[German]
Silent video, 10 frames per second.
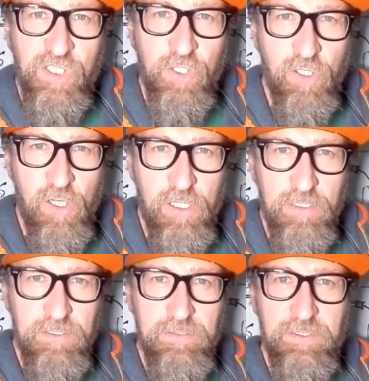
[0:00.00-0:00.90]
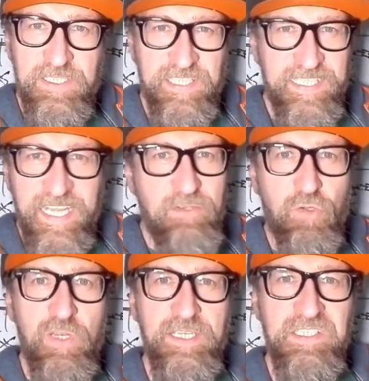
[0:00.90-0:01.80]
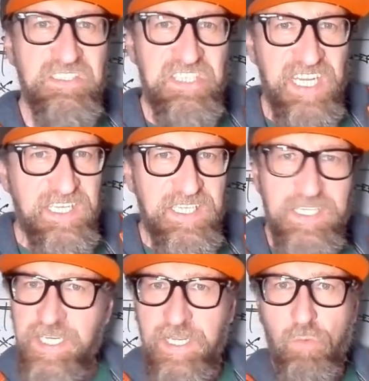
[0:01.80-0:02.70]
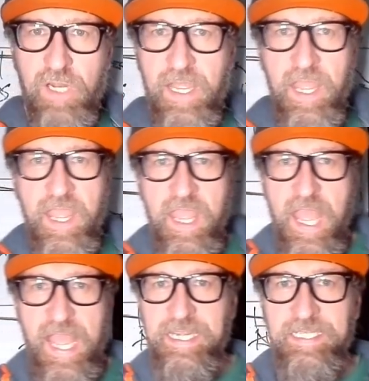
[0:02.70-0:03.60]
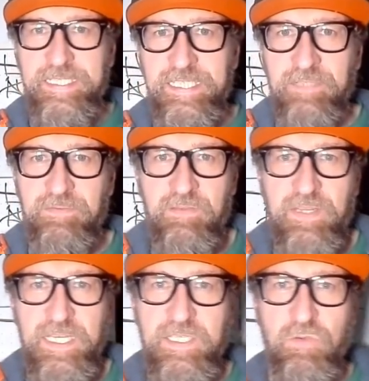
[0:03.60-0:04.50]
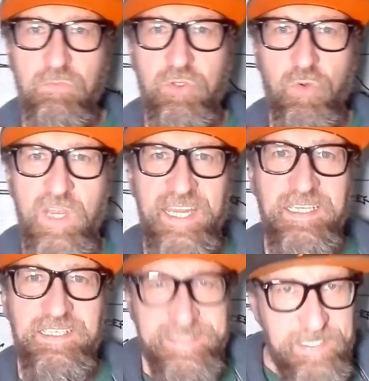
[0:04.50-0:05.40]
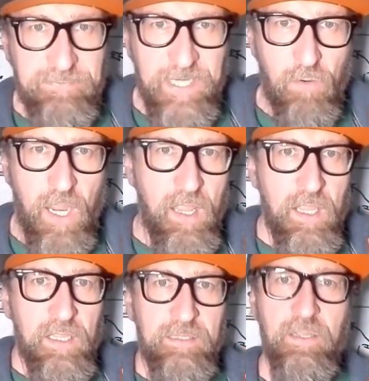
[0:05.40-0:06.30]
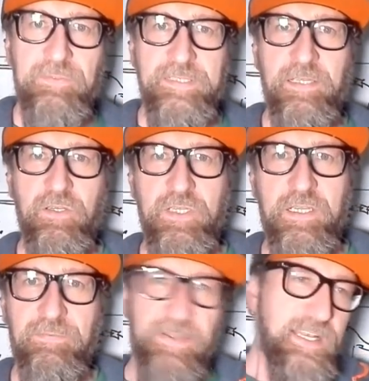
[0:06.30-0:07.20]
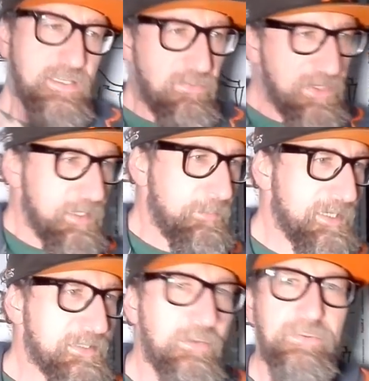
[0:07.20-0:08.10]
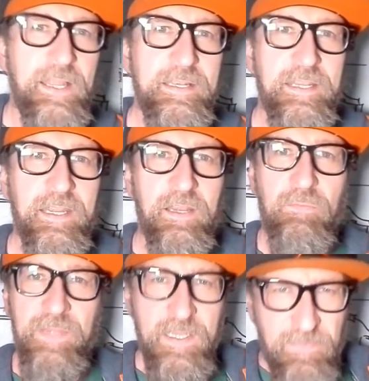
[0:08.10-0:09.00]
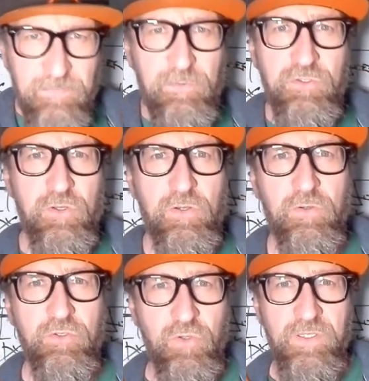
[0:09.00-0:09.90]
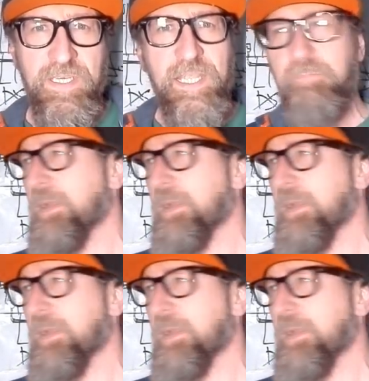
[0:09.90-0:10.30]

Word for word: Trocken, Trenntoilette, TTT oder anders gesagt, wie werde ich zum Toilettentieftaucher. Ich hoffe, das hat euch gefallen. Sofern einem das gefallen kann, auf jeden Fall wünsche ich euch noch einen schönen Tag.